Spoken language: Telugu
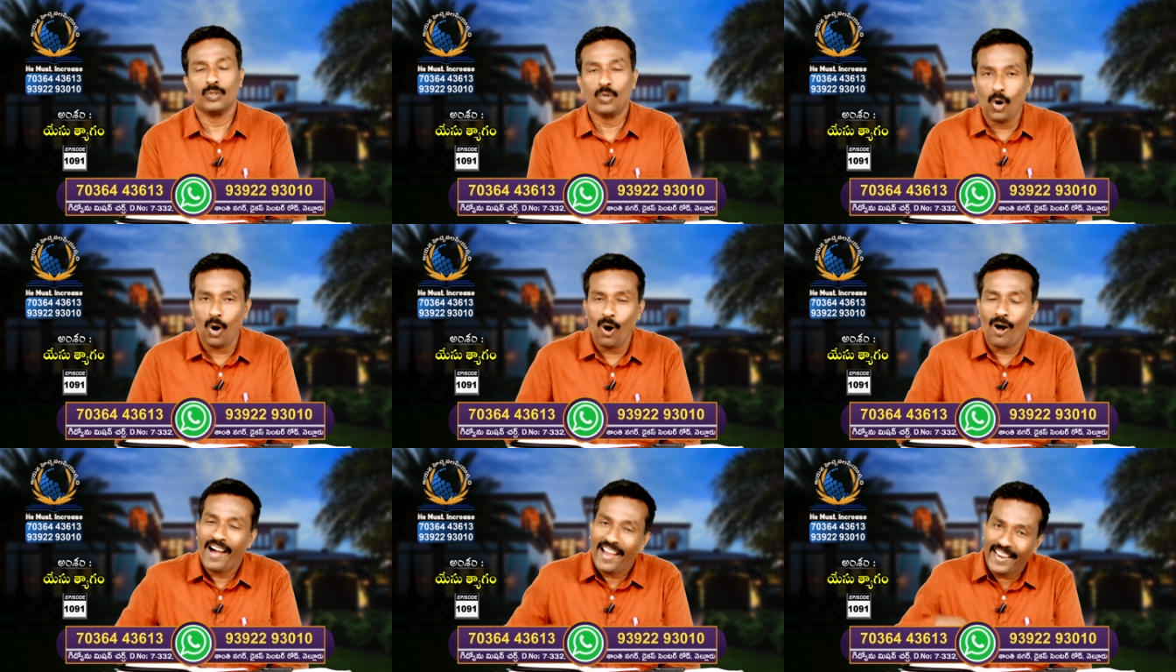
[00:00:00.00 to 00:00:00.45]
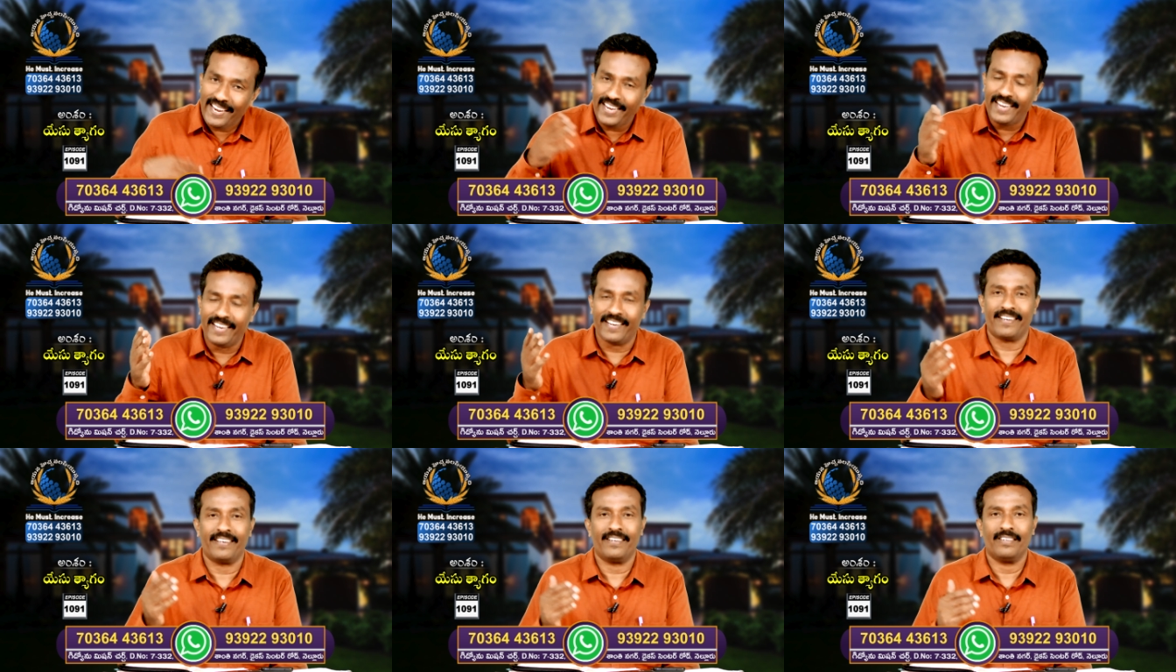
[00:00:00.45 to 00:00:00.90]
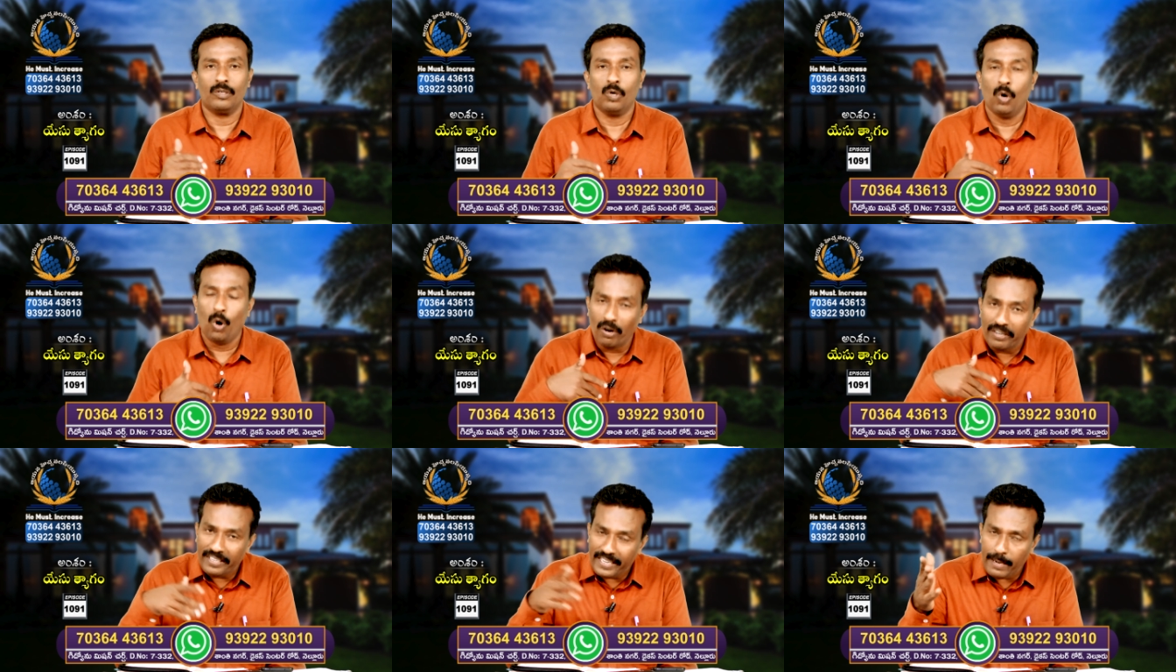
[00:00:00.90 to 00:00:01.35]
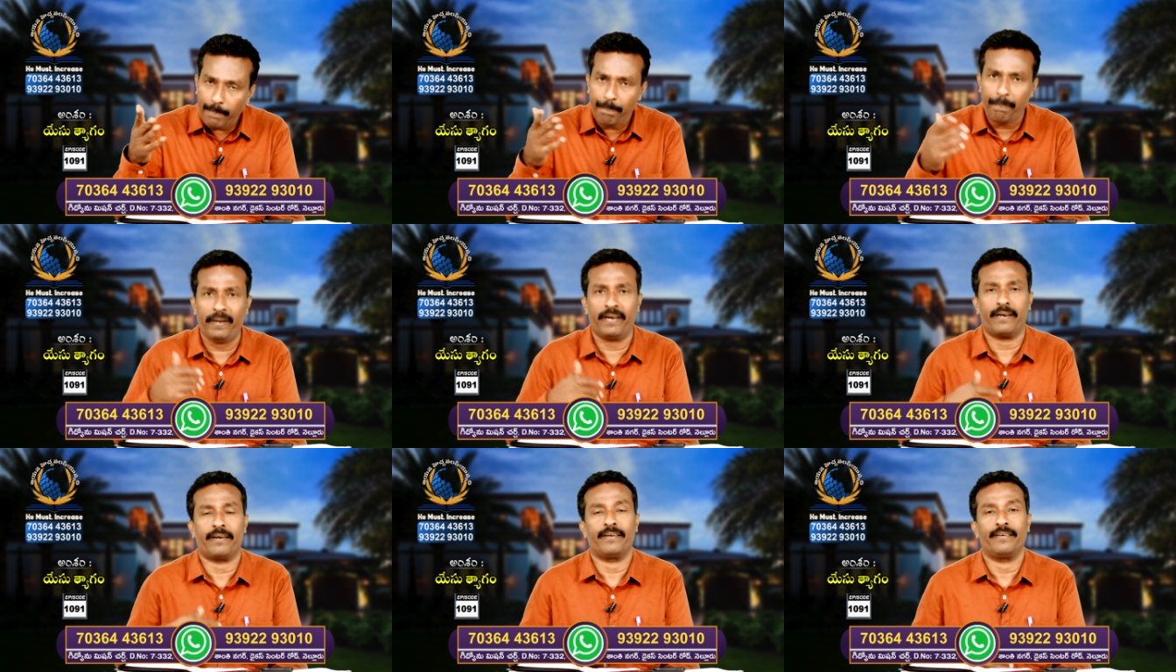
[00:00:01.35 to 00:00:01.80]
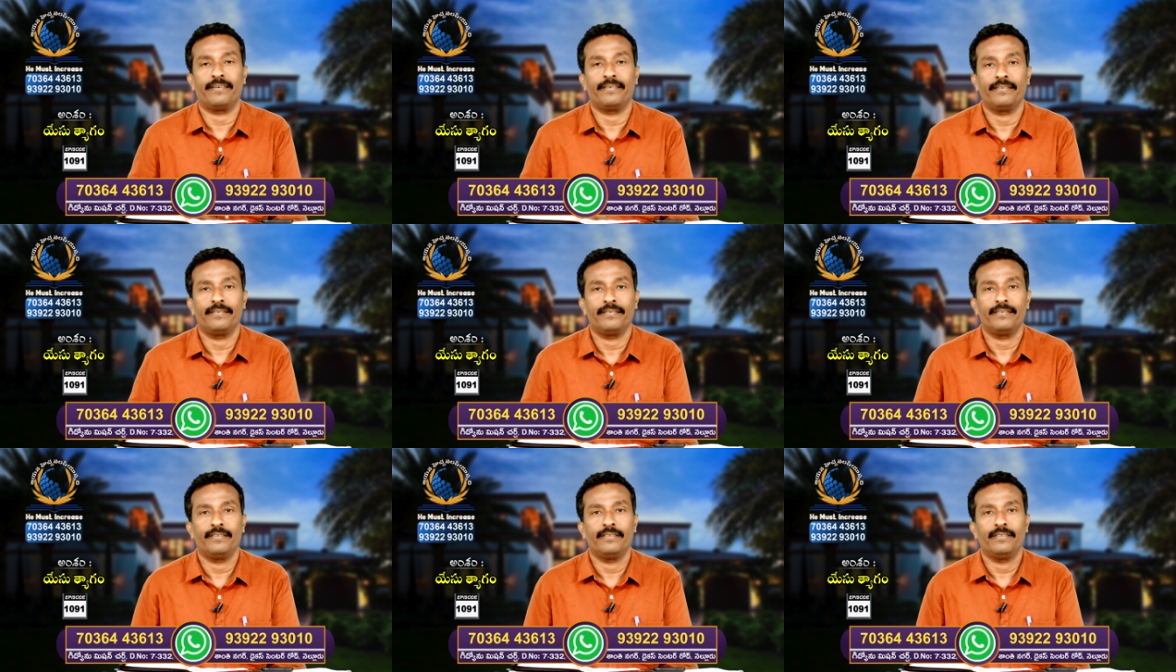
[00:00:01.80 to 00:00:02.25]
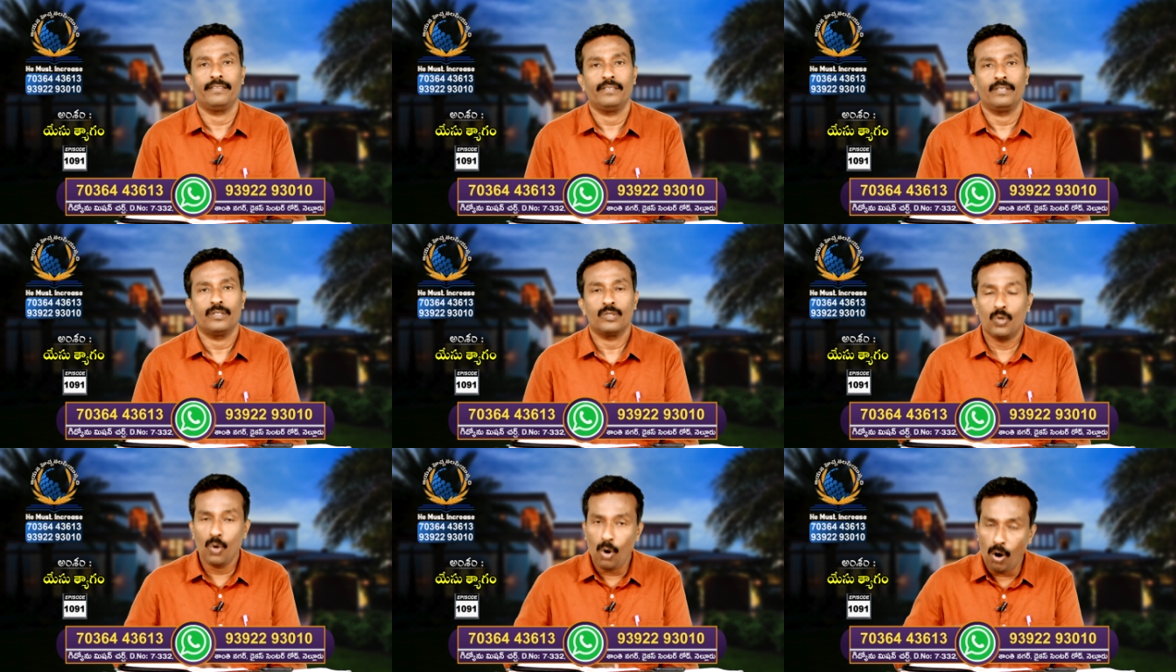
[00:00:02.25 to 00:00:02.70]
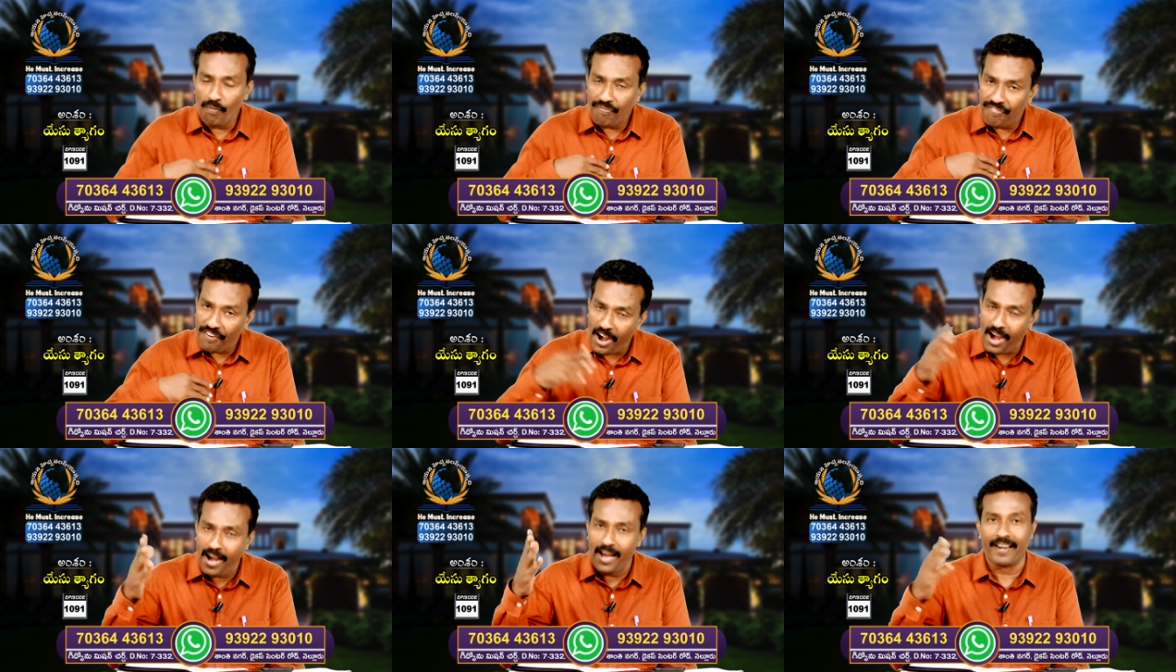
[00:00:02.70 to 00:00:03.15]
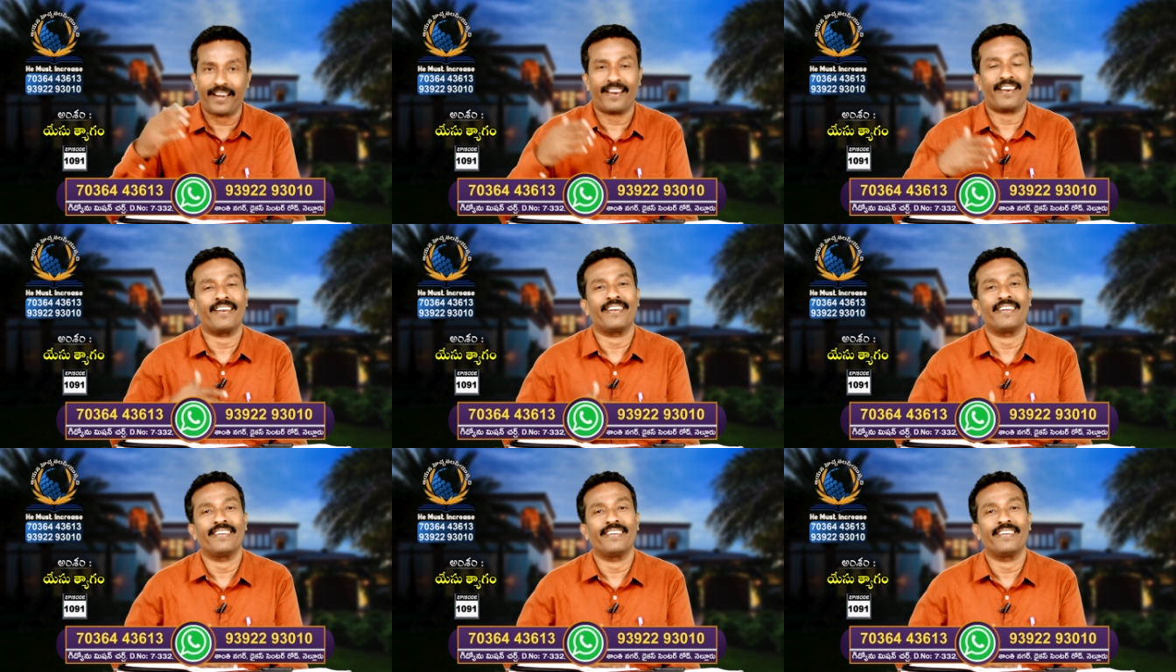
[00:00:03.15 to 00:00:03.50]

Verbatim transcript: గో హయ్యర్ గో డీపర్ గో ఫార్